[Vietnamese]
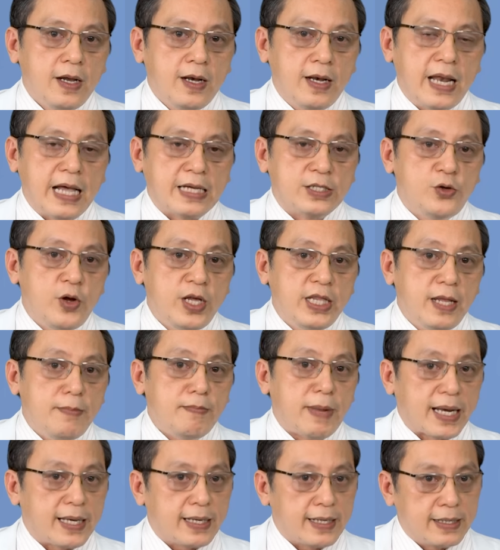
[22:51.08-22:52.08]
là suy tĩnh
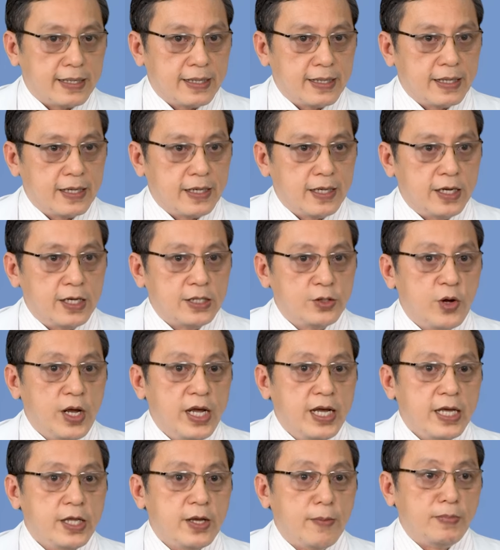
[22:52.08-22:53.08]
mạch uh, suy
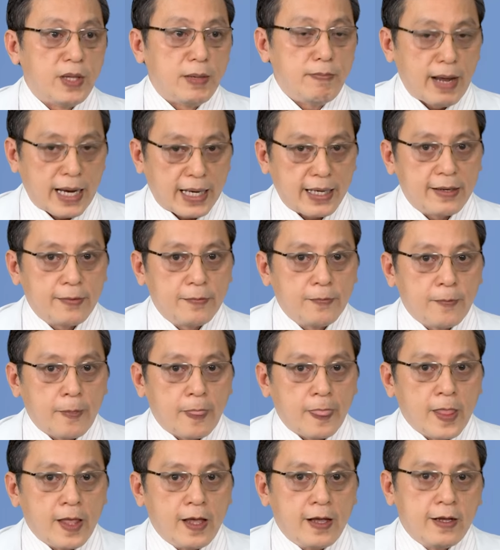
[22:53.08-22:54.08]
cái chùm tĩnh mạch
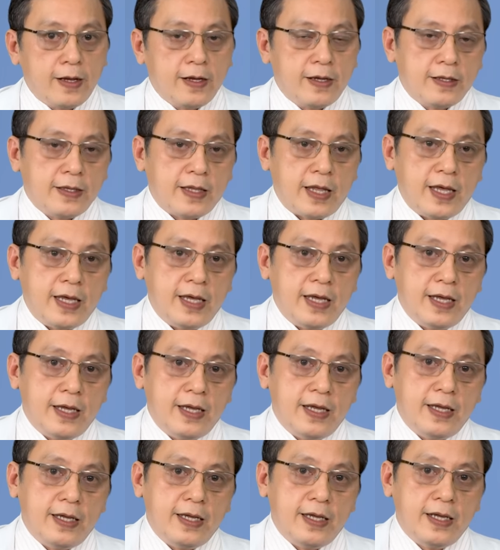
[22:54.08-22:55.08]

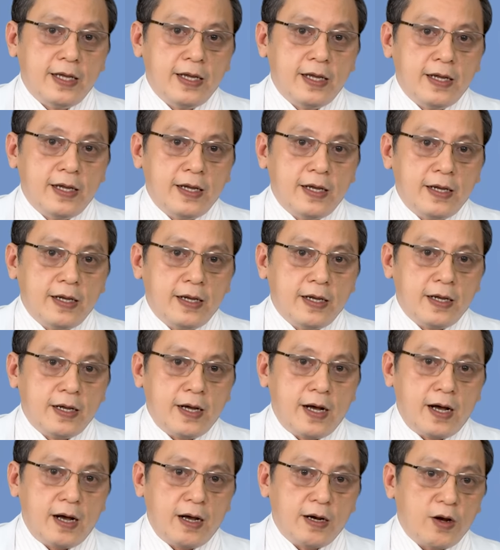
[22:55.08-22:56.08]
thì
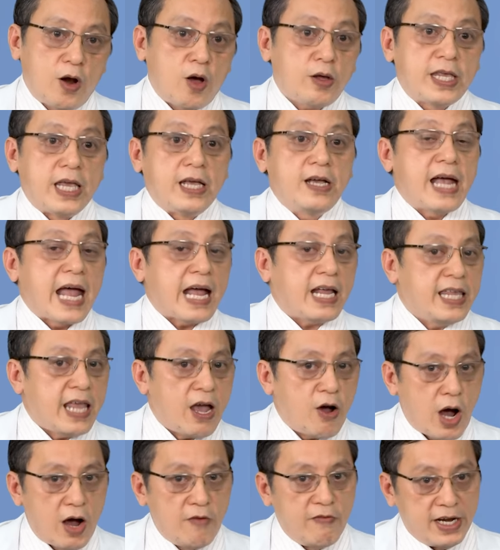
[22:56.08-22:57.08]
uh, nó chỉ khác
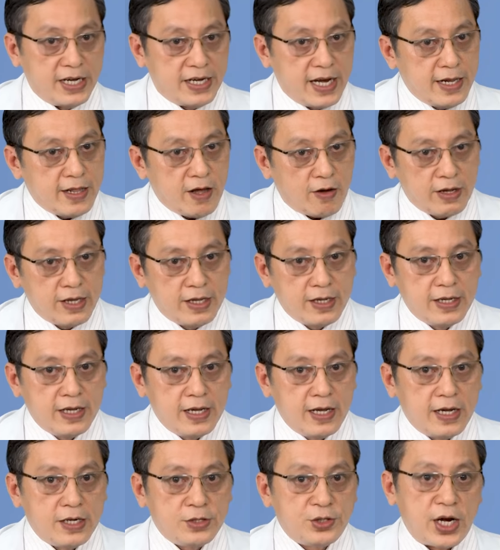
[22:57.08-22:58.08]
nhau ở vị trí thôi
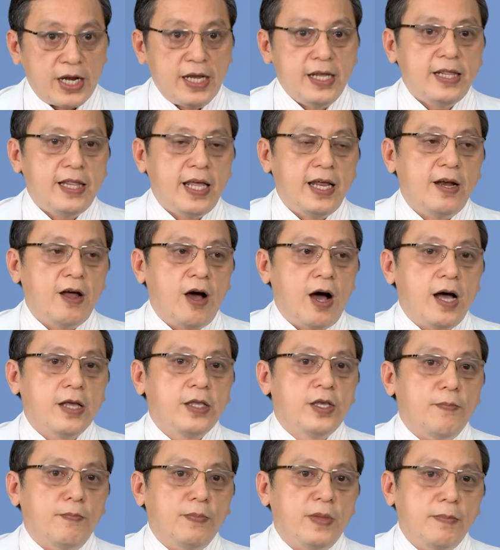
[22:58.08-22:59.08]
trĩ thì nó ở
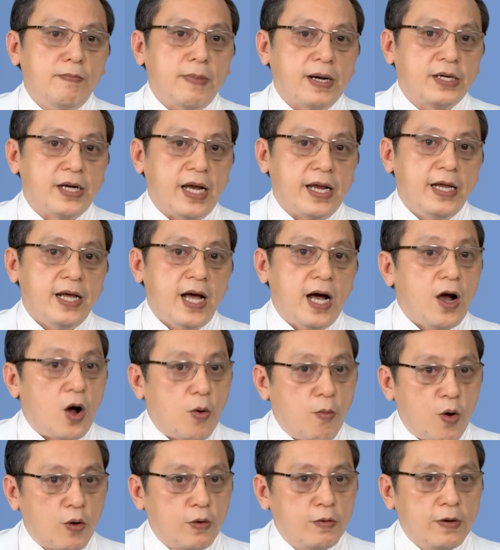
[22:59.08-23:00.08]
chùm tĩnh mạch trĩ ở
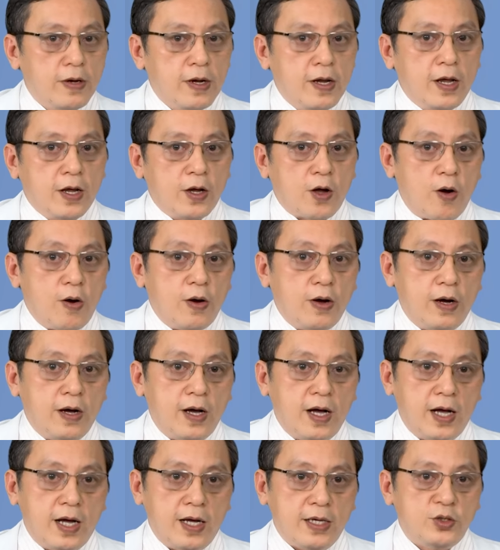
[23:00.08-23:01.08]
hormone còn
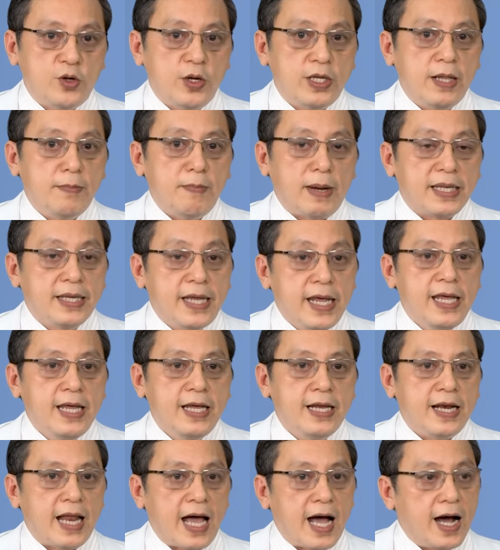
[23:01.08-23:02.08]
uh, suy tĩnh mạch chi
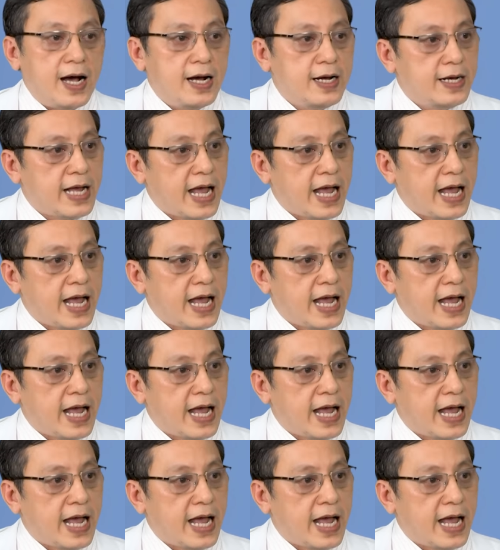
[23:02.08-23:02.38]
là ở